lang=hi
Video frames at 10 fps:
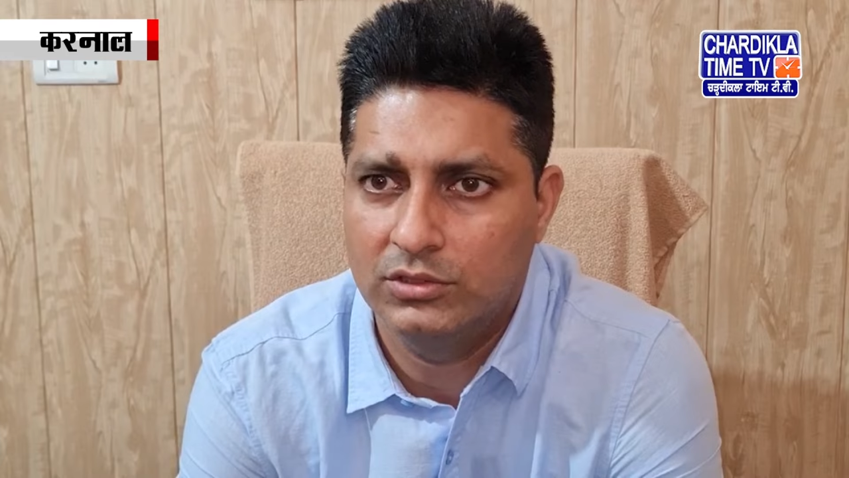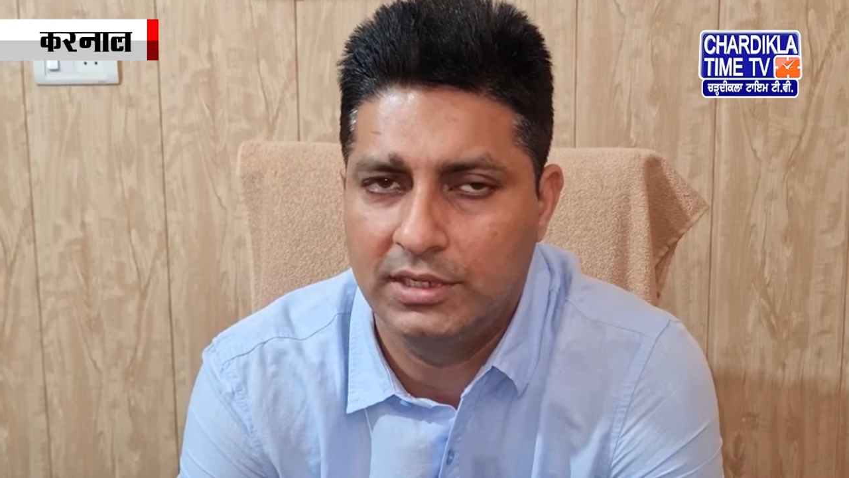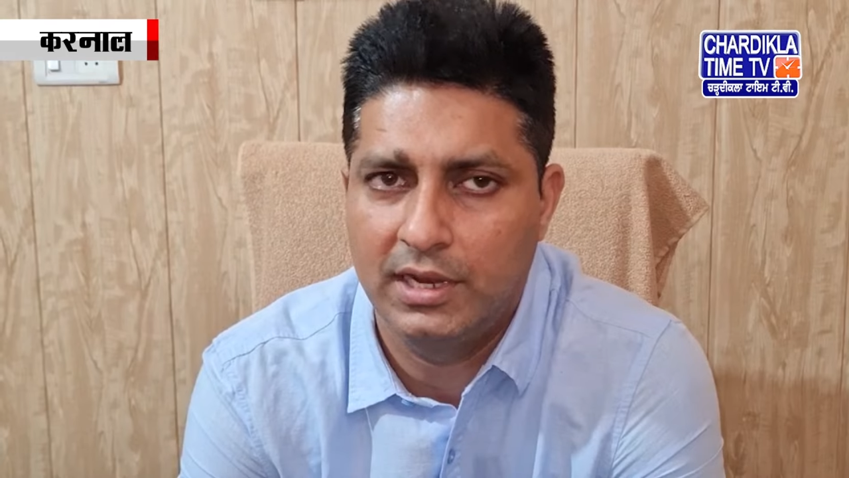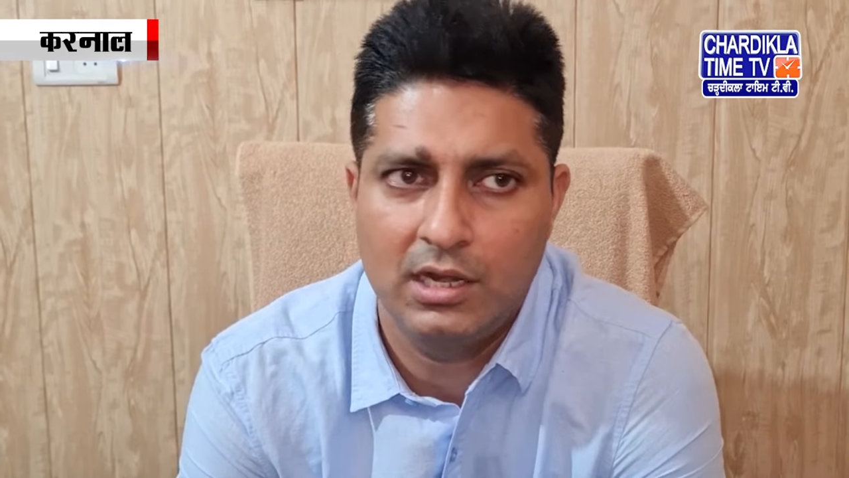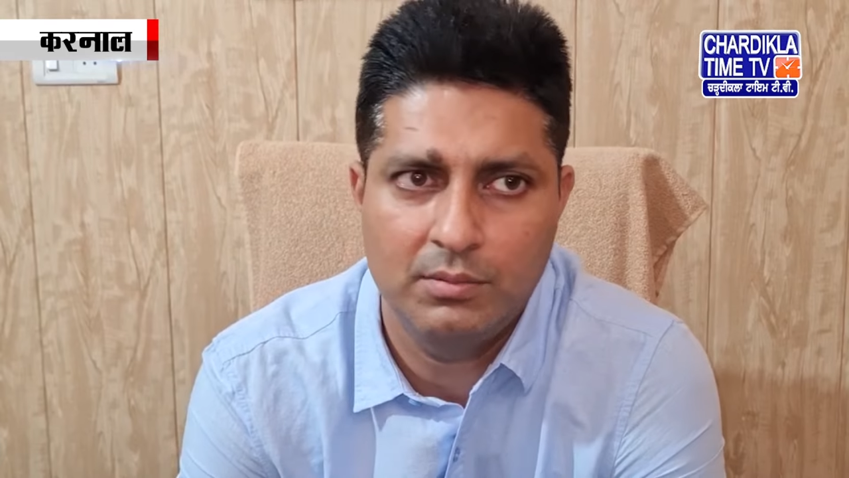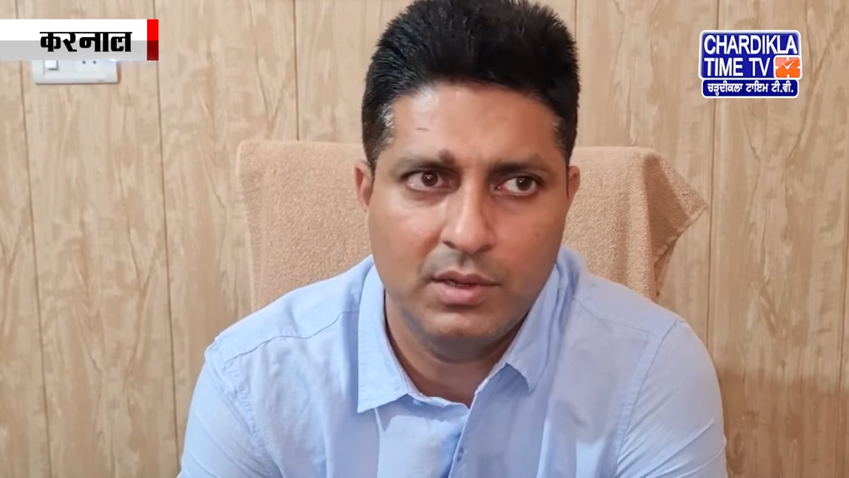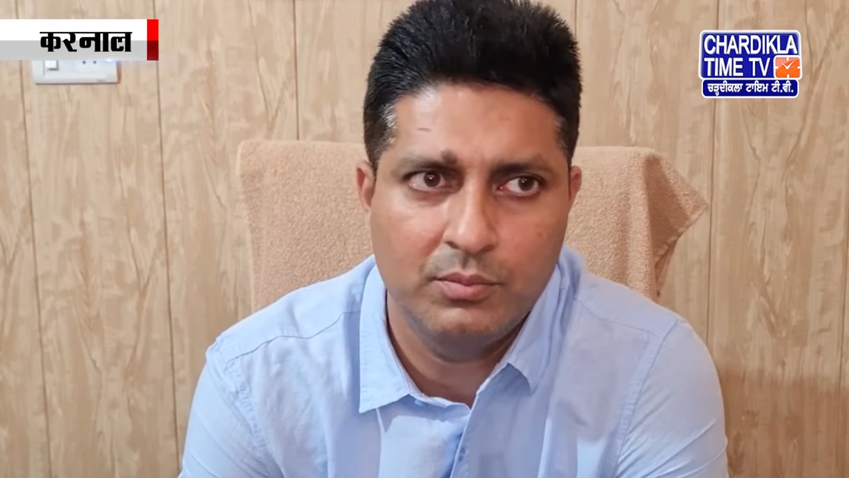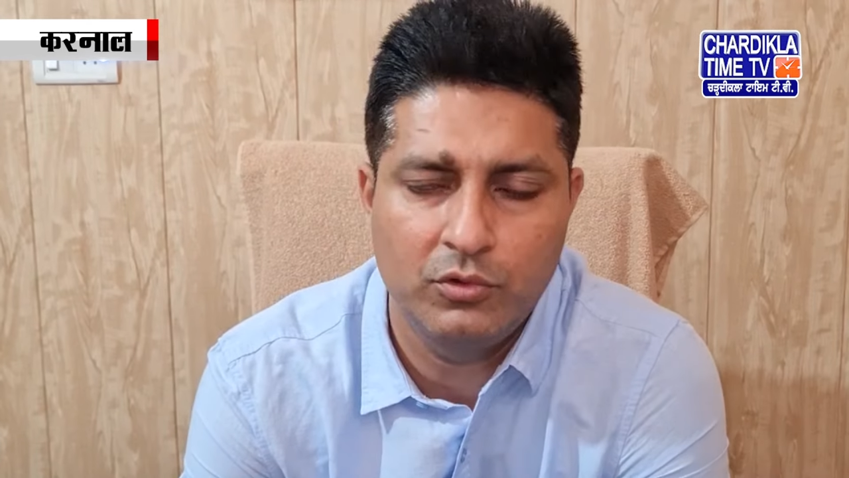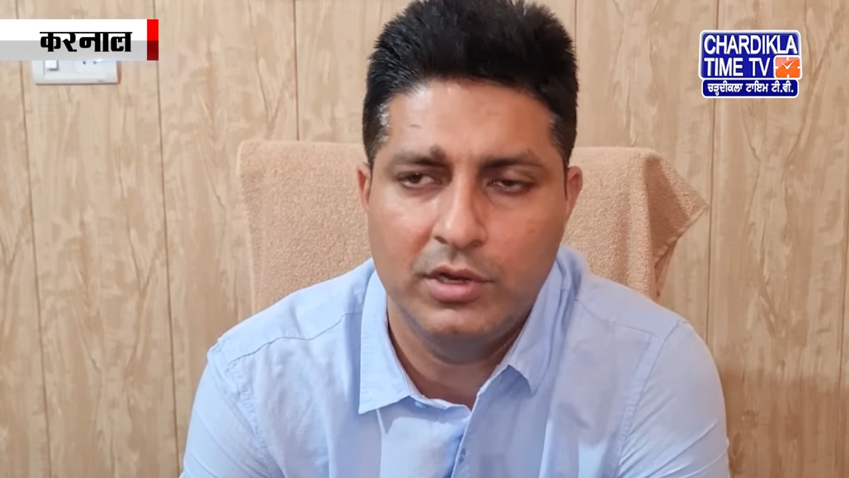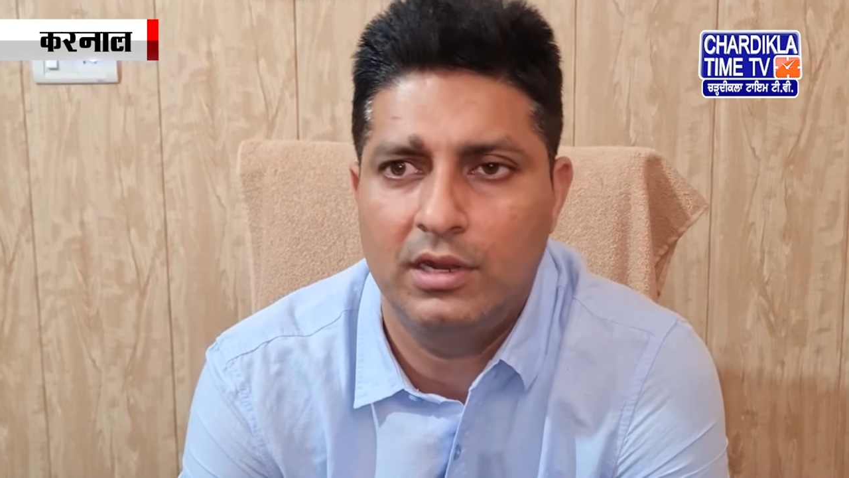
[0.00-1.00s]
डिटेल में
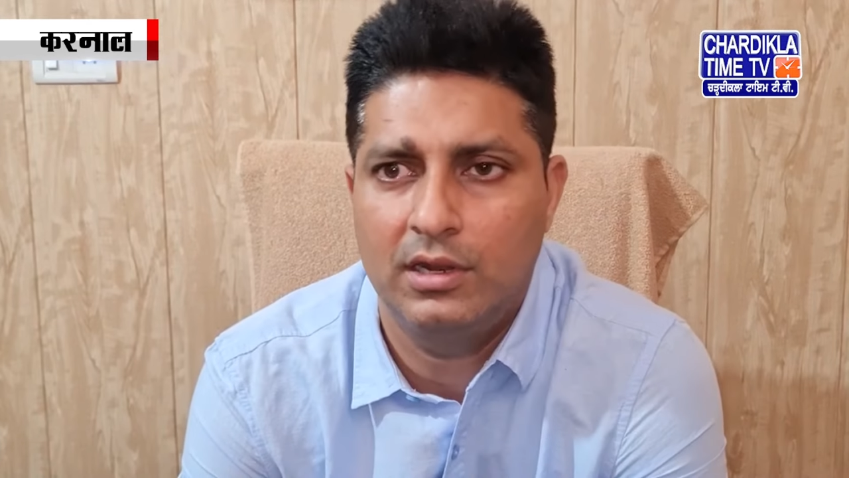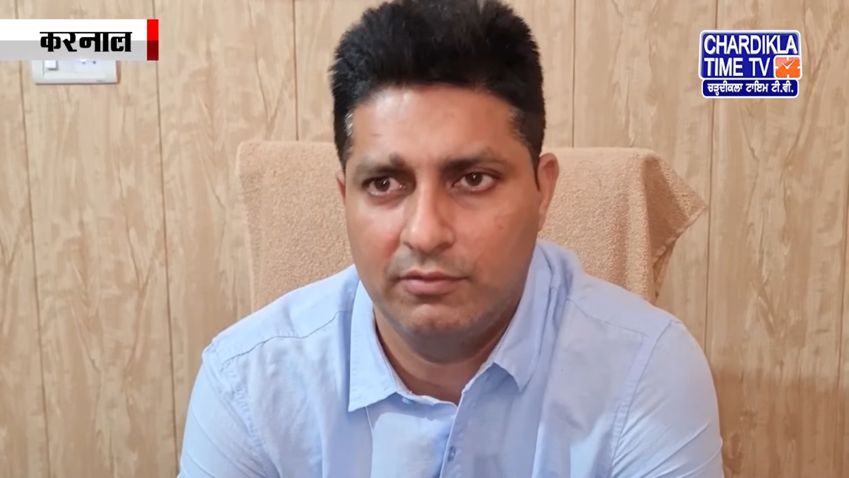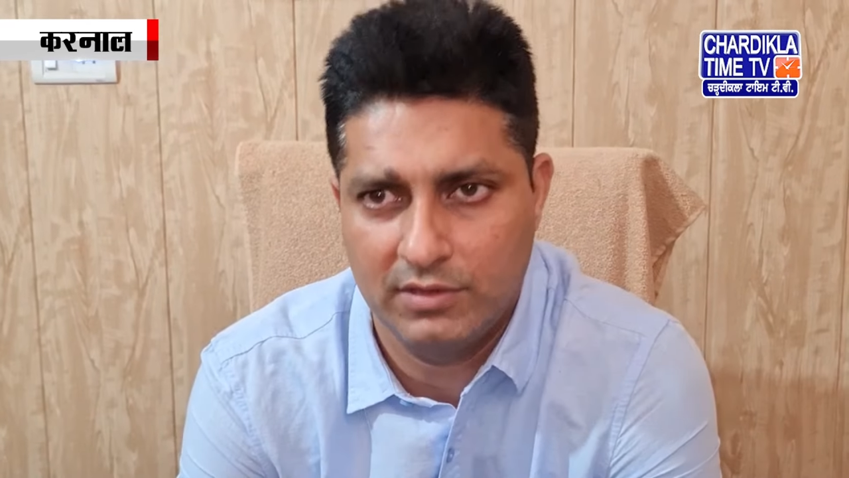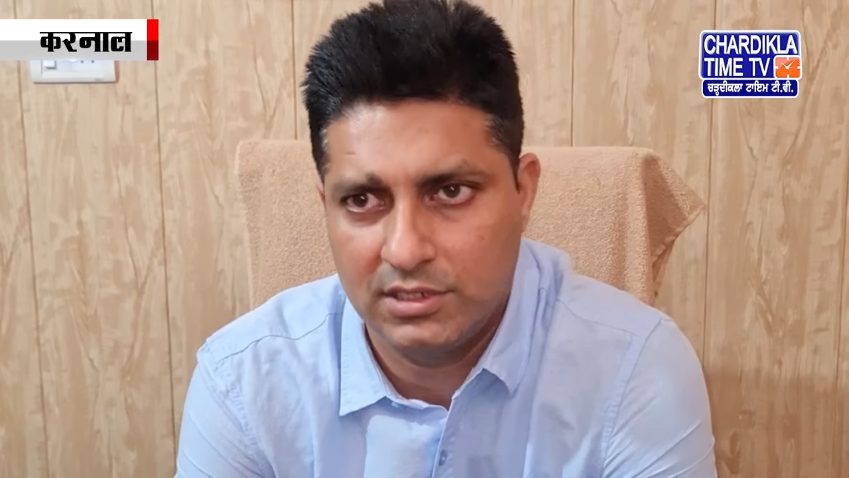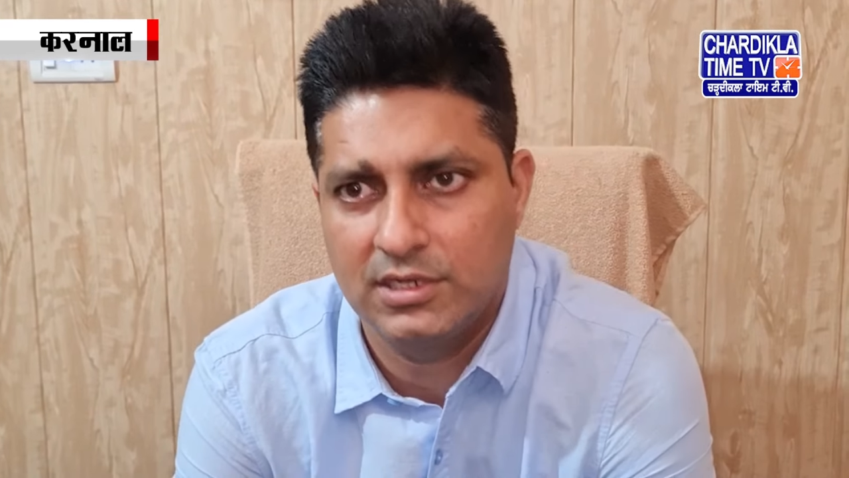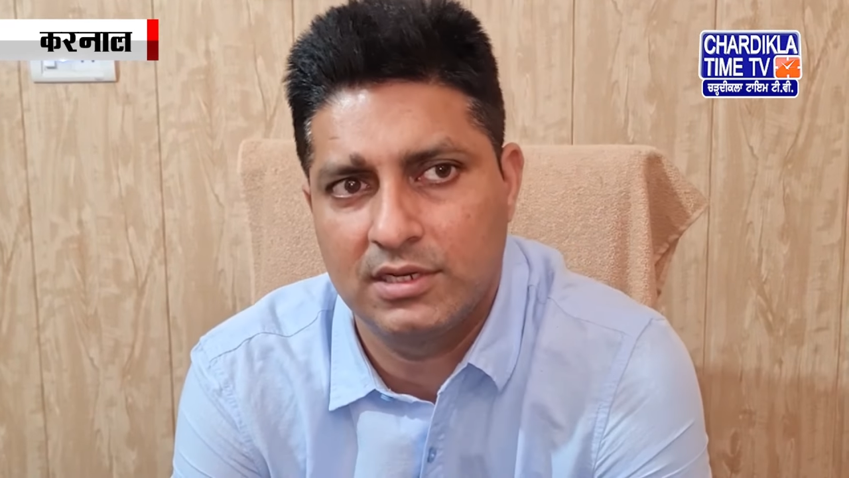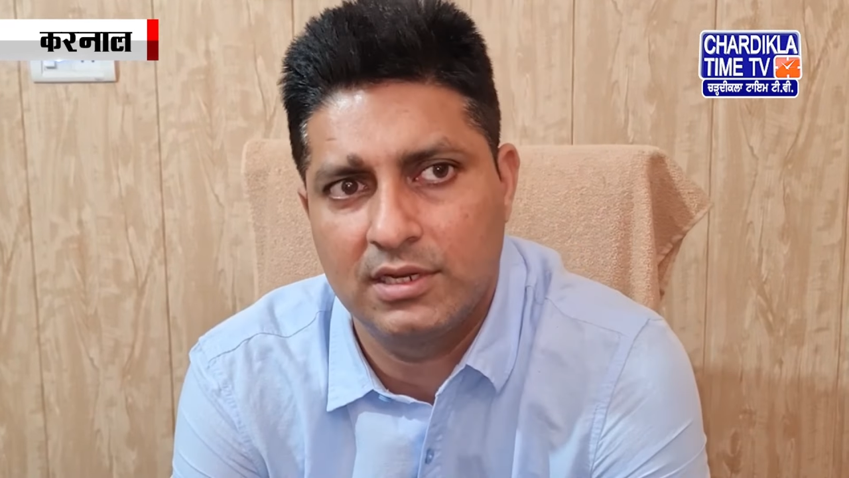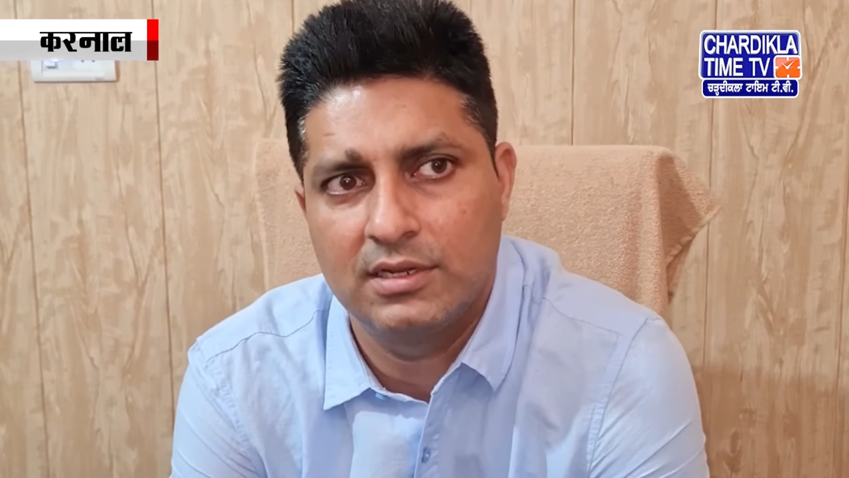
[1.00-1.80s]
पूरी इन्वेस्टिगेशन